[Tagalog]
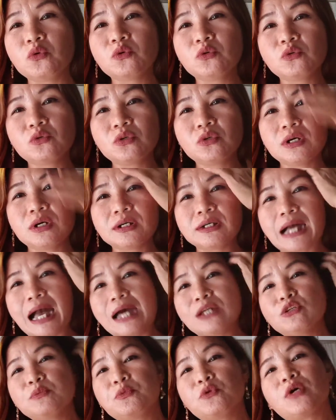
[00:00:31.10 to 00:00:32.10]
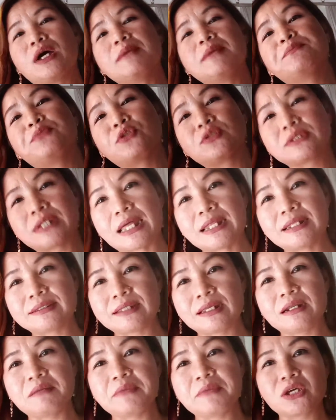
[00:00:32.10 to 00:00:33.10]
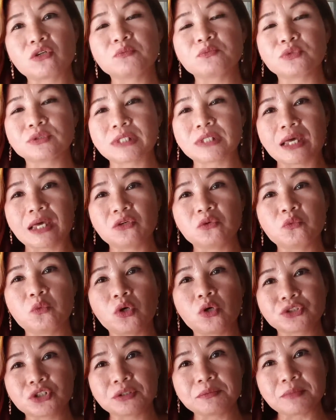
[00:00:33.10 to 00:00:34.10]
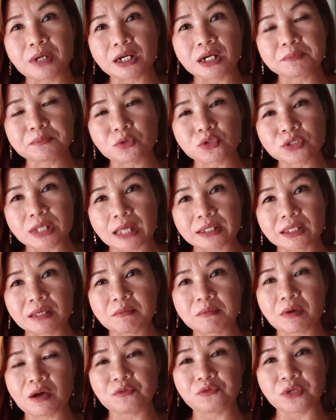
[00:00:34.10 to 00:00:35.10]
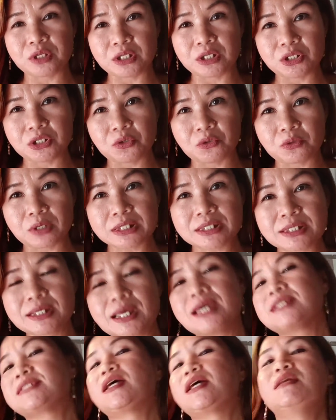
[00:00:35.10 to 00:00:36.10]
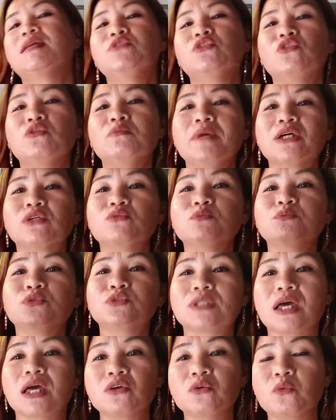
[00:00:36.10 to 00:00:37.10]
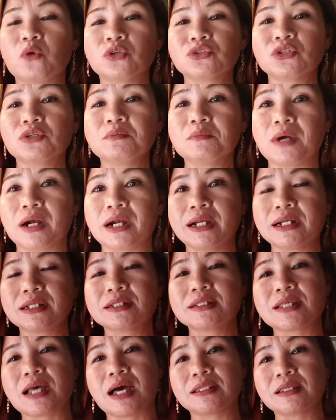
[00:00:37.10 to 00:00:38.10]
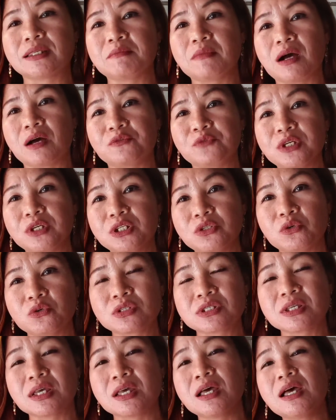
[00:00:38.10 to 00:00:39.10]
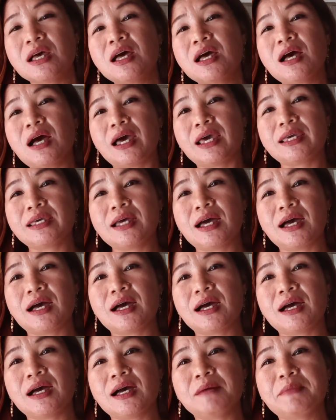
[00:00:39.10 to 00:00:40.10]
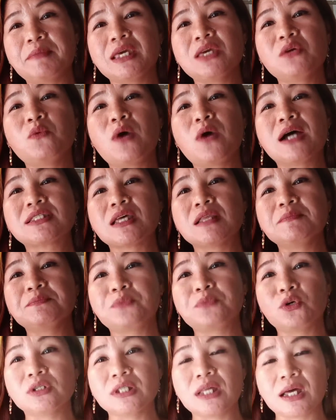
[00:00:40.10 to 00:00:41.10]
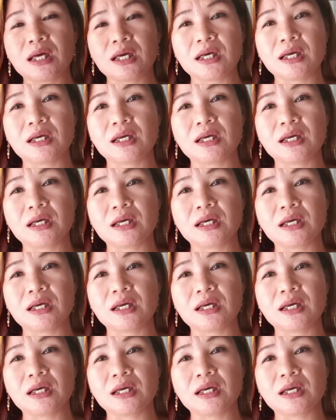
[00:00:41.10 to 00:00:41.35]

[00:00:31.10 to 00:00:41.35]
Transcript: kung gaano po ka-importante na meron po tayong watermark po sa ating mga video. Kasi guys, alam nyo kung meron po tayong watermark sa ating mga videos, ay uh, maiwasan po na